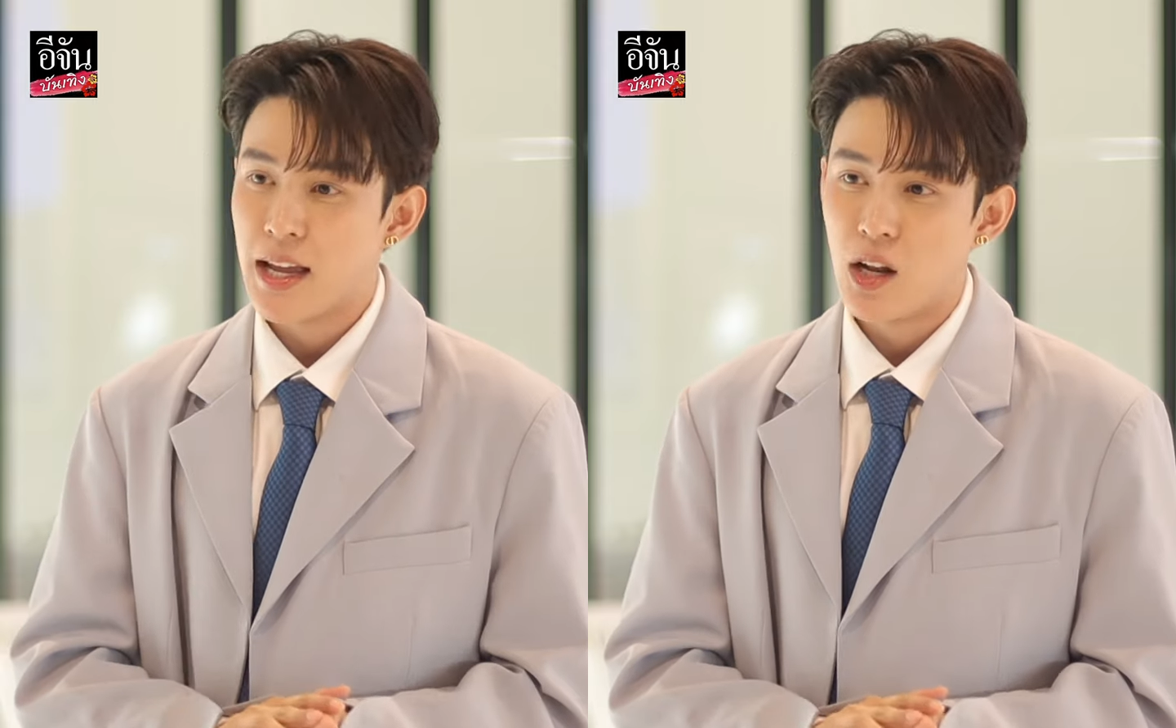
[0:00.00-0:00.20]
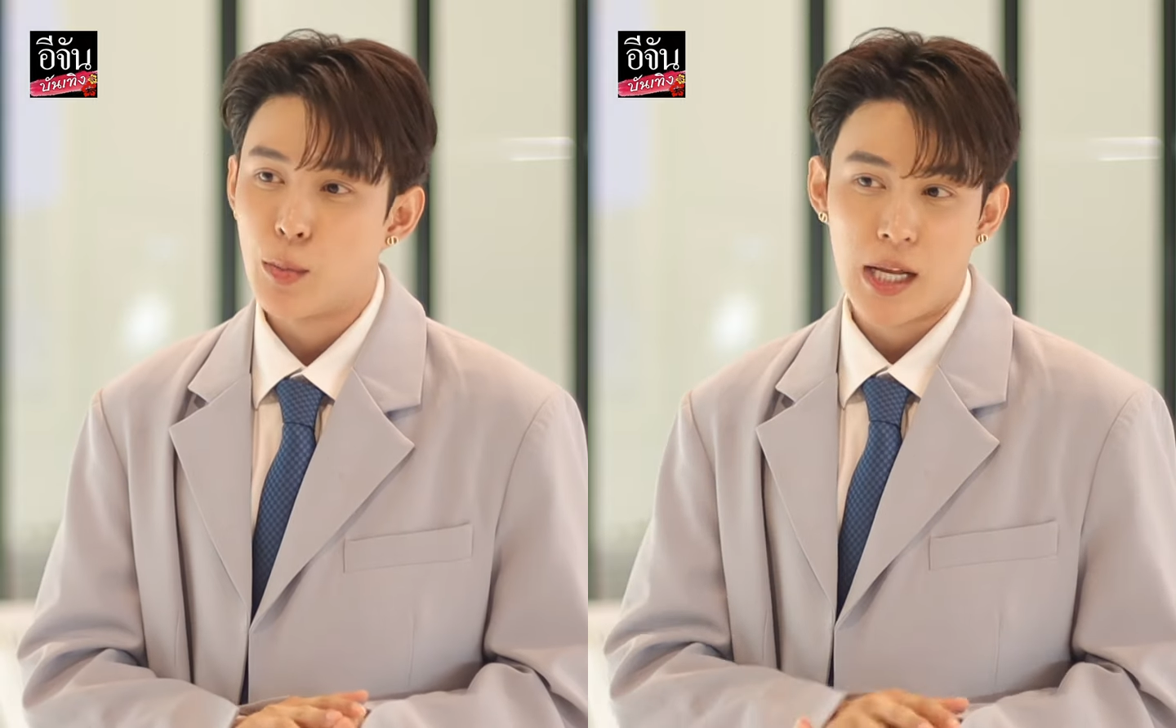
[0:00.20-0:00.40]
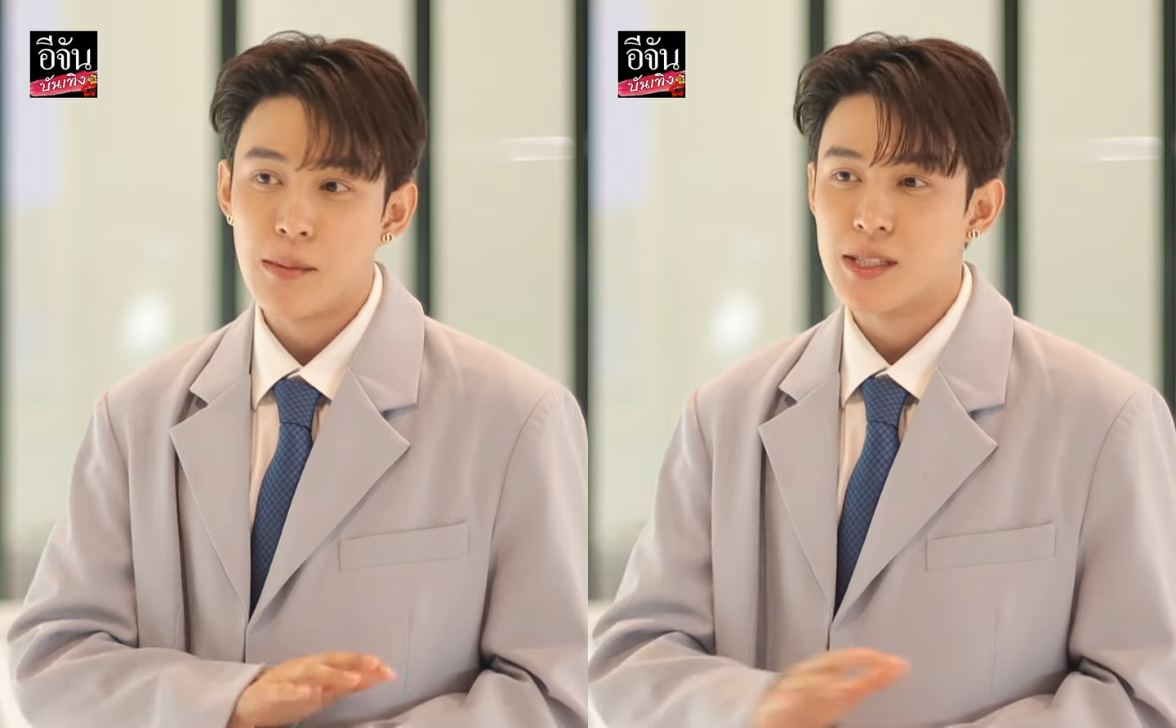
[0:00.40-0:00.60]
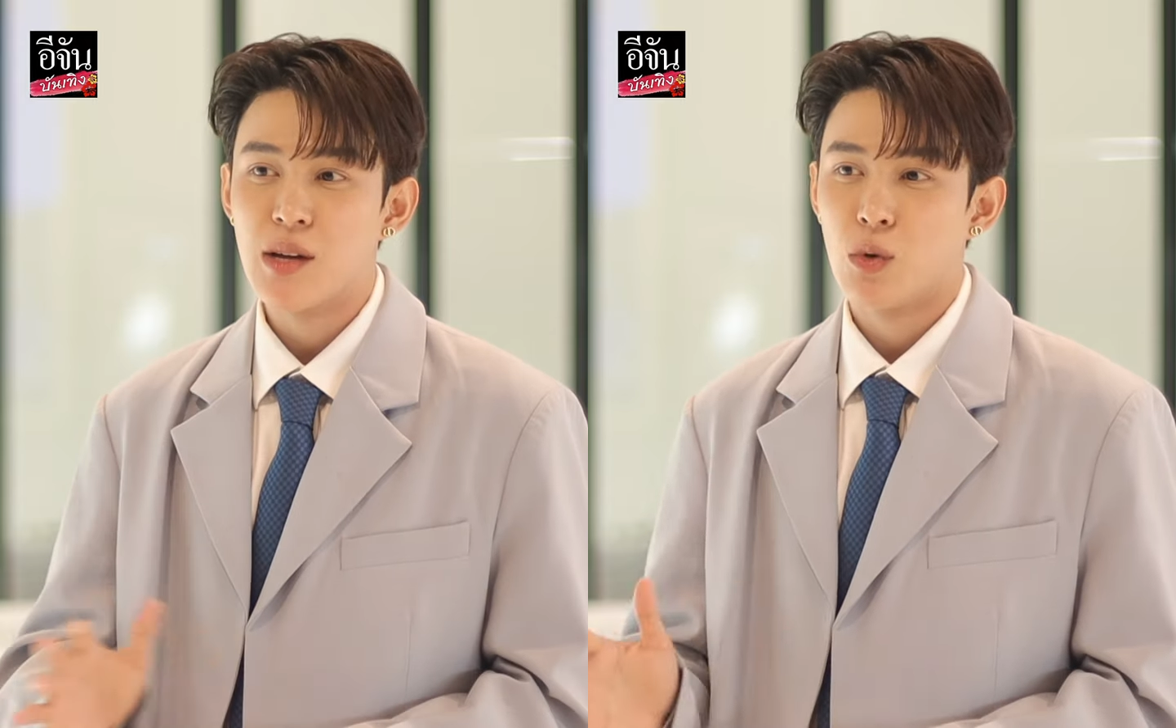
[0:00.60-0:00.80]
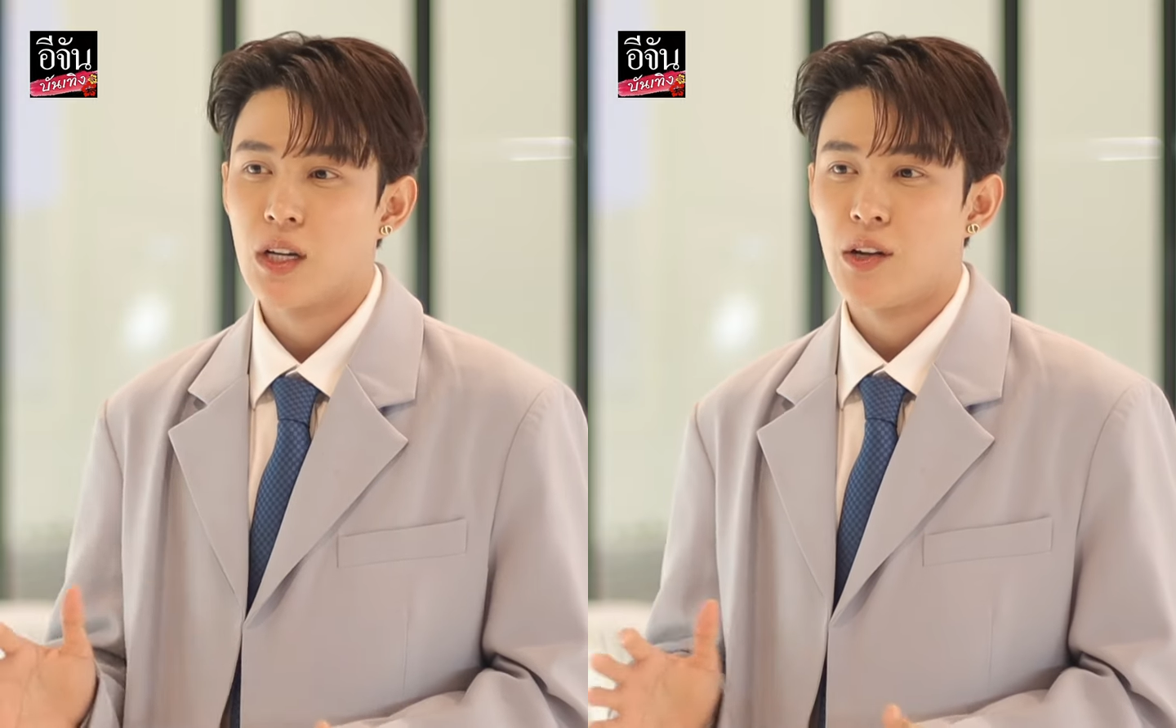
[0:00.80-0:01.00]
เราประทับใจ
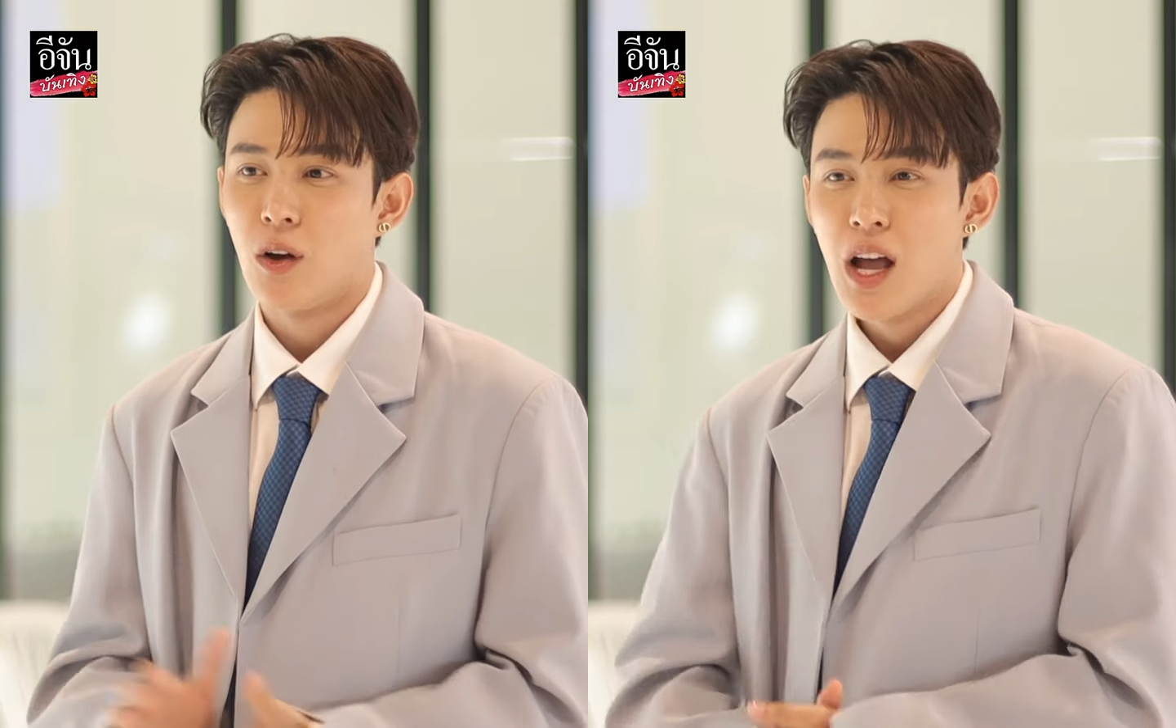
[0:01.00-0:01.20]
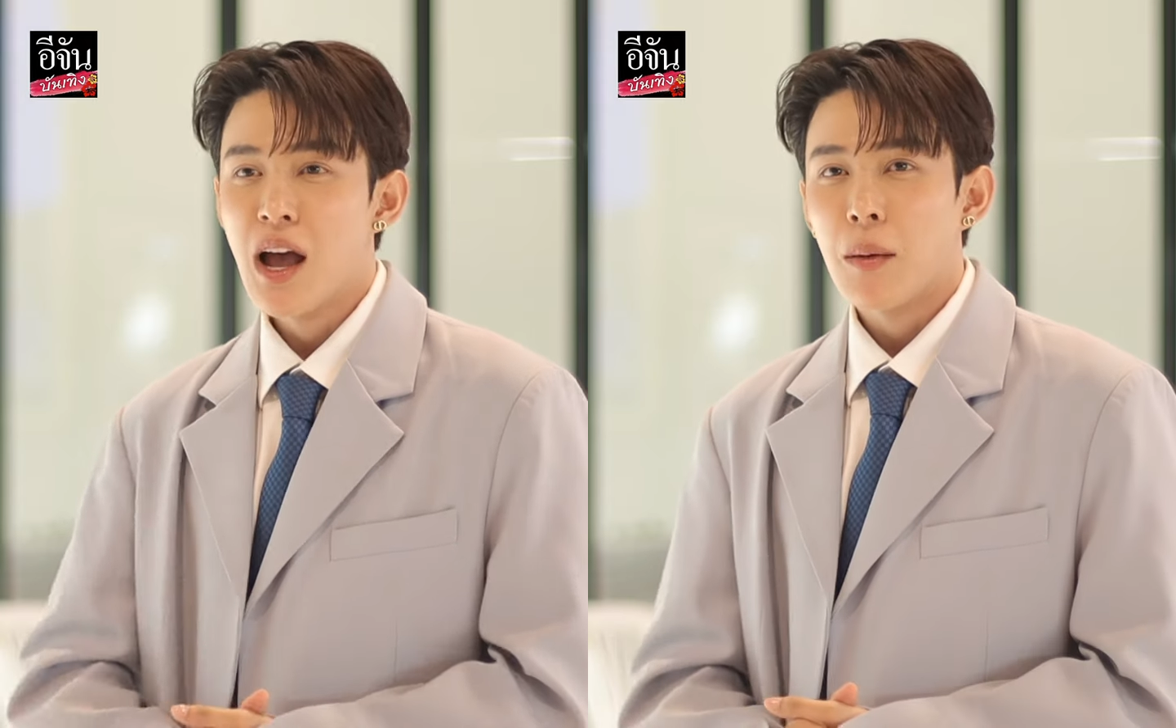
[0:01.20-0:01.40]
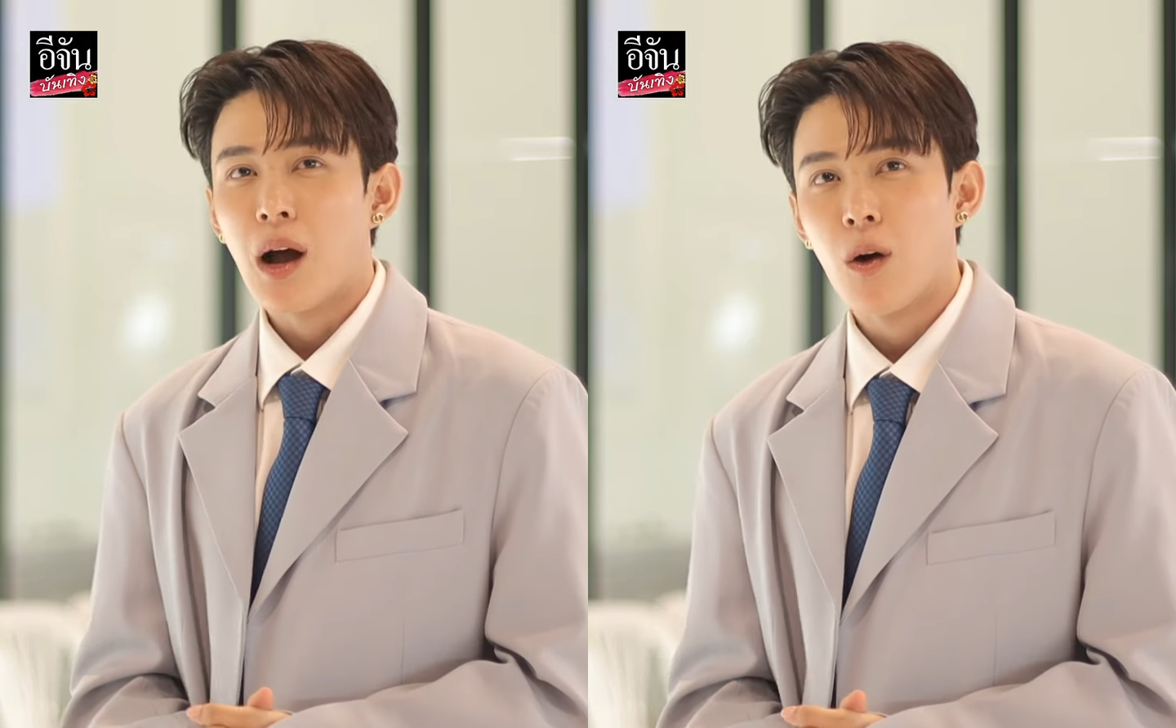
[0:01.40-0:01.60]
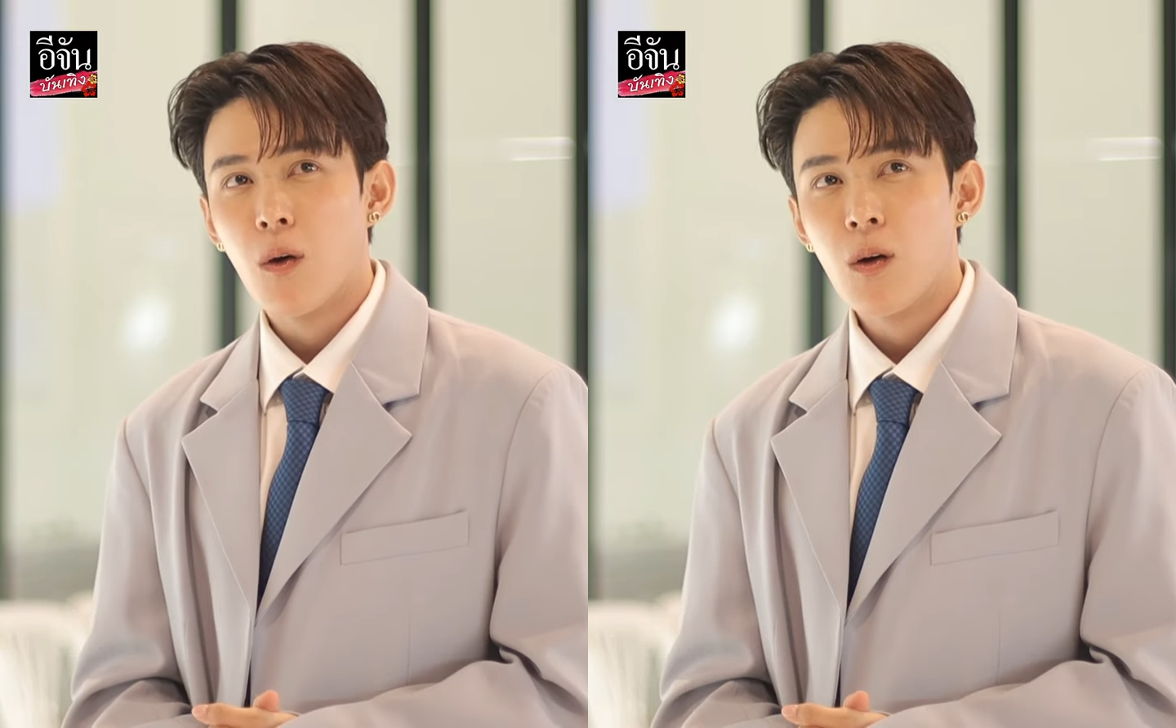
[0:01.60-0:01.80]
หมดเลยเนาะเขา